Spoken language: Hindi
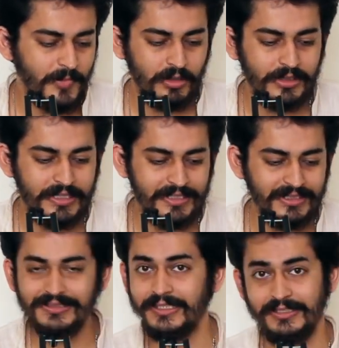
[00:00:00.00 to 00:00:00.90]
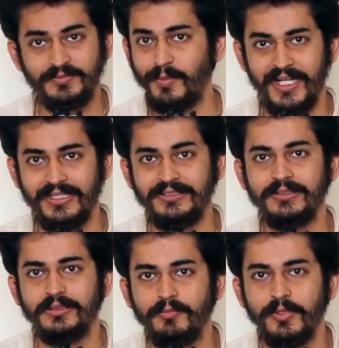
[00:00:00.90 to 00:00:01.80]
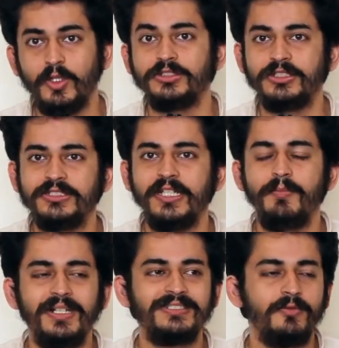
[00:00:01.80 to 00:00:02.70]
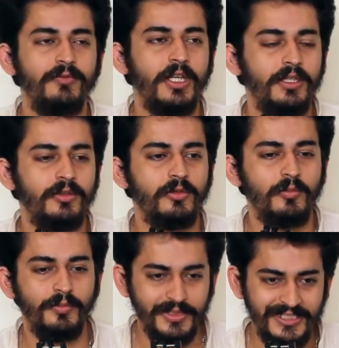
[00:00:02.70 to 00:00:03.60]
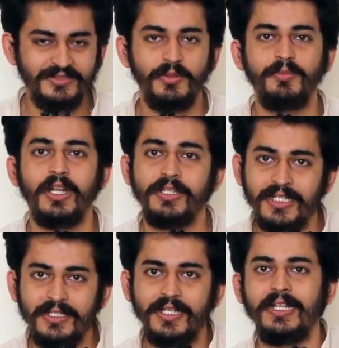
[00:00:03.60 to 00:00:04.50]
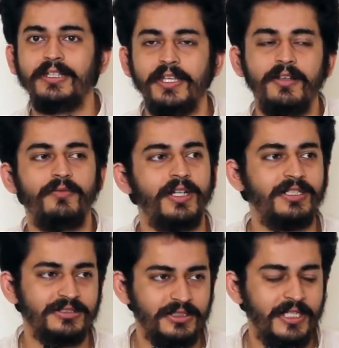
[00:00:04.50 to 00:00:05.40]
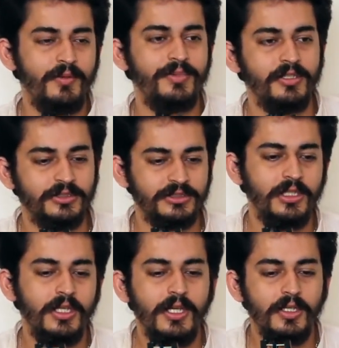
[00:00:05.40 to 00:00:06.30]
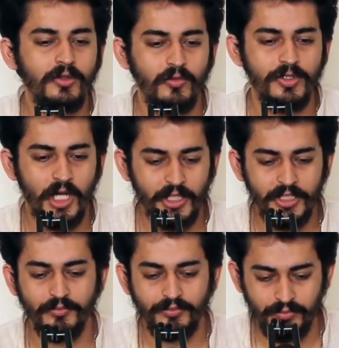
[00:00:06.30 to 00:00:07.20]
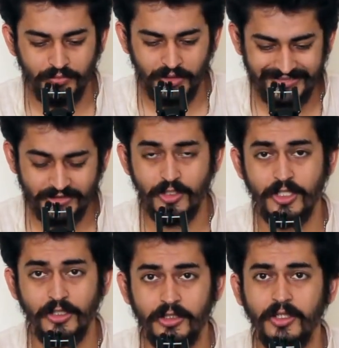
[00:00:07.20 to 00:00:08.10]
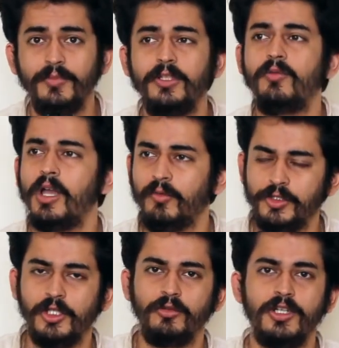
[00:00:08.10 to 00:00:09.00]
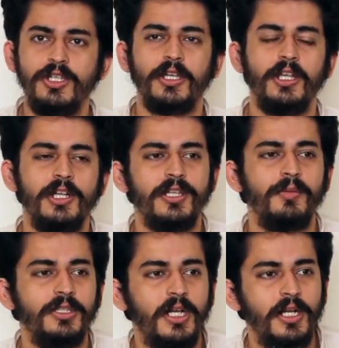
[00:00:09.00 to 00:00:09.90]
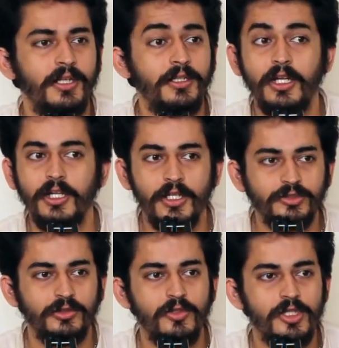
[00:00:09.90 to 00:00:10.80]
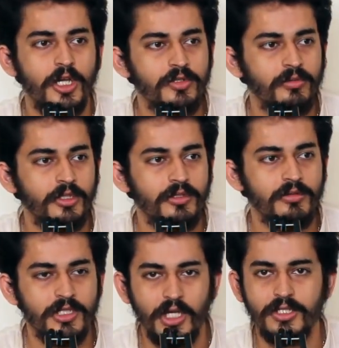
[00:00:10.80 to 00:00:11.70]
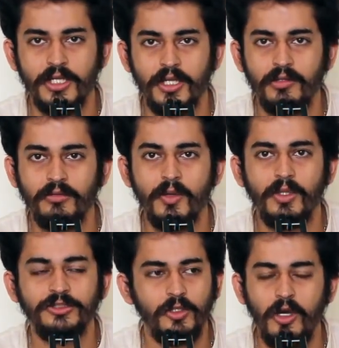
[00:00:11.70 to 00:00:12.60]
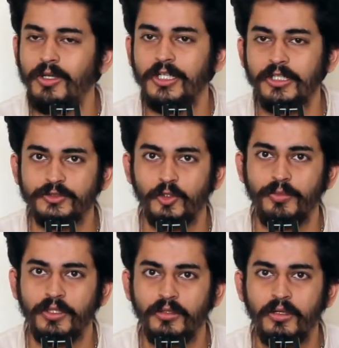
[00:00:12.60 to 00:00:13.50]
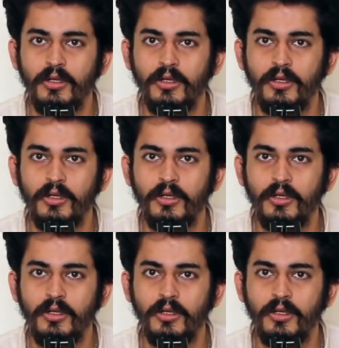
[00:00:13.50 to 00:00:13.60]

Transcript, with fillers: नाउ द थिंग इज इट स्प्रेड्स बिकॉज इट्स एन इम्प्रेसिव लाइफ तो दीज पीपल आर देन टेलिंग देयर फ्रेंड्स देयर पियर्स तो वो जाके एक्सकर्शन ख़त्म भी हुआ है वो इधर उधर जाके हर जगह बता रहे हैं कि अरे सुनो शाश्वत के जो चाचा हैं यार उनके पास तो हबल टेलीस्कोप है